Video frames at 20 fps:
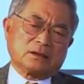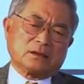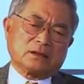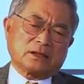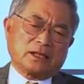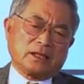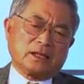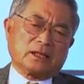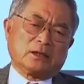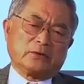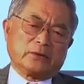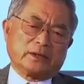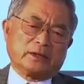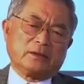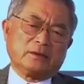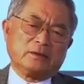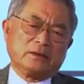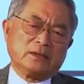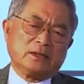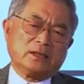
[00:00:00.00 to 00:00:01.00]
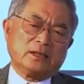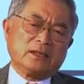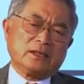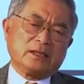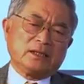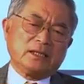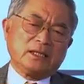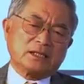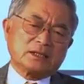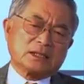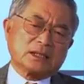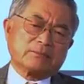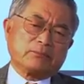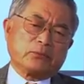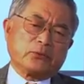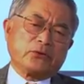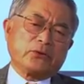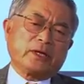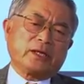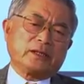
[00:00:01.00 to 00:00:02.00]
Hillary 一直
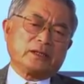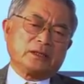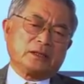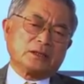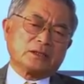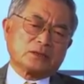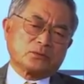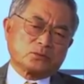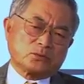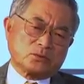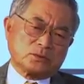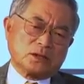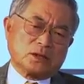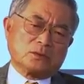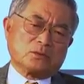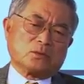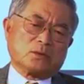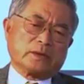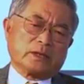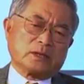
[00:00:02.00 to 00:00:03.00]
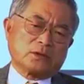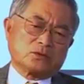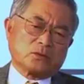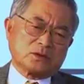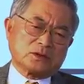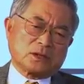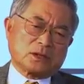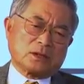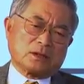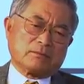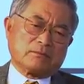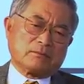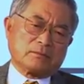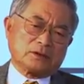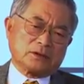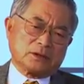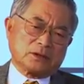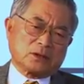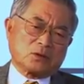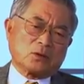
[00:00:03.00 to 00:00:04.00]
不愿意认为说
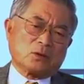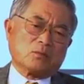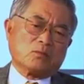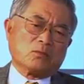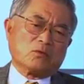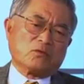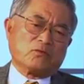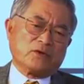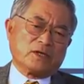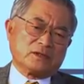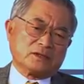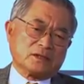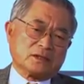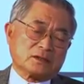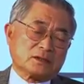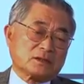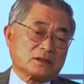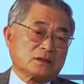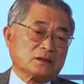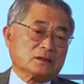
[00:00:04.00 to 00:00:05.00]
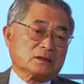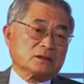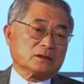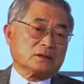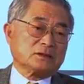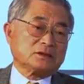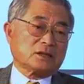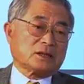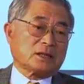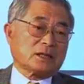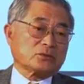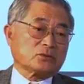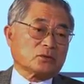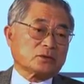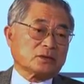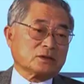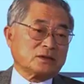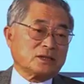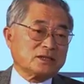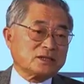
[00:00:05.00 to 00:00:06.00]
这些恐怖分子是叫他说
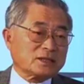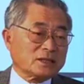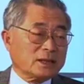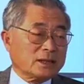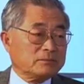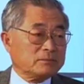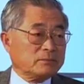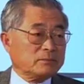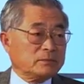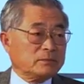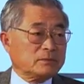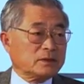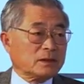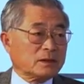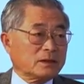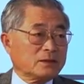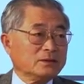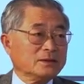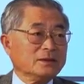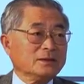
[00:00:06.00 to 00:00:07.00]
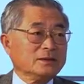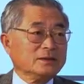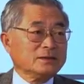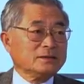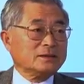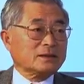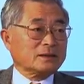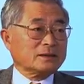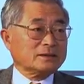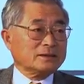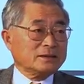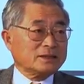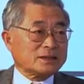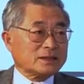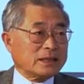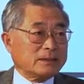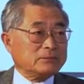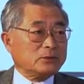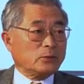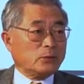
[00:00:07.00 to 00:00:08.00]
是伊斯兰那个伊斯
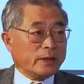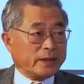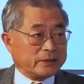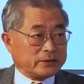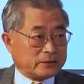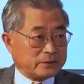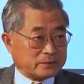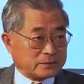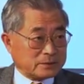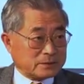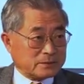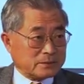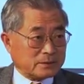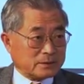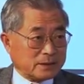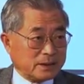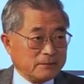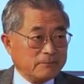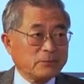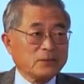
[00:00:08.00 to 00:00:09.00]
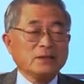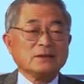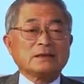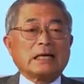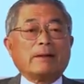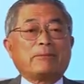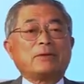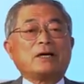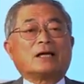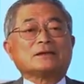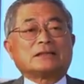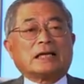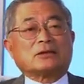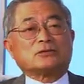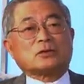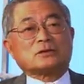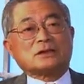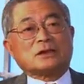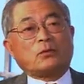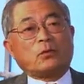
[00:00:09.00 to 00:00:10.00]
兰的 radicals，OK，他不要讲
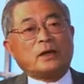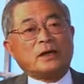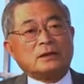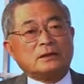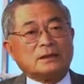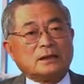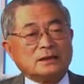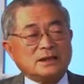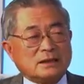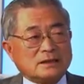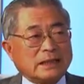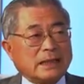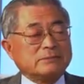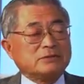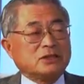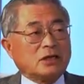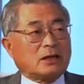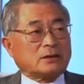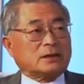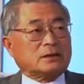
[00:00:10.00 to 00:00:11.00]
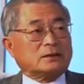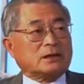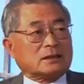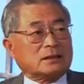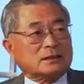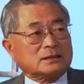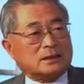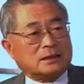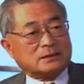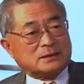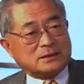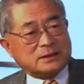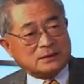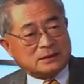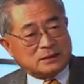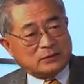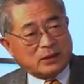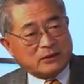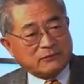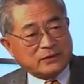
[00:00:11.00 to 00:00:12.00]
说是回那伊斯兰教的那个的
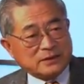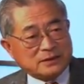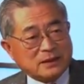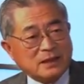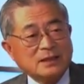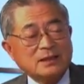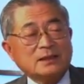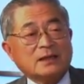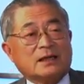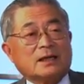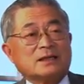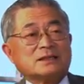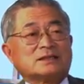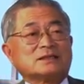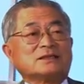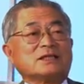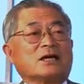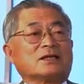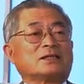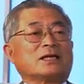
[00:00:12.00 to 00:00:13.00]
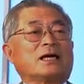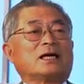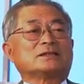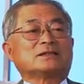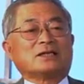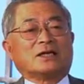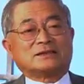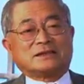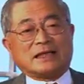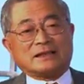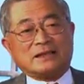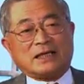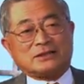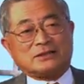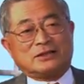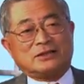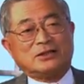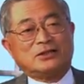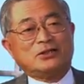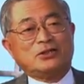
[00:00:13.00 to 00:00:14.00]
极端分子，而只要讲他
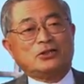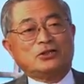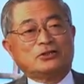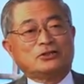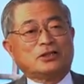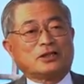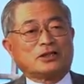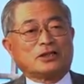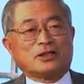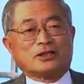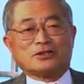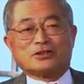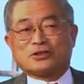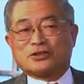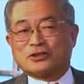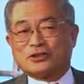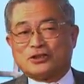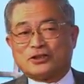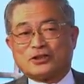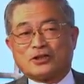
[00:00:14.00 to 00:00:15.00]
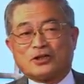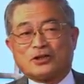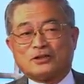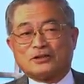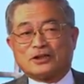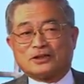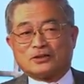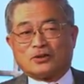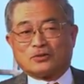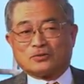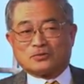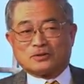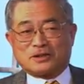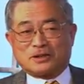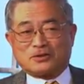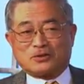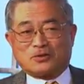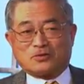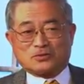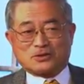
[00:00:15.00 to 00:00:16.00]
是那个是一个那种这
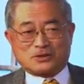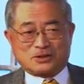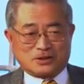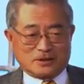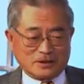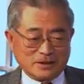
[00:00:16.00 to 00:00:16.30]
种是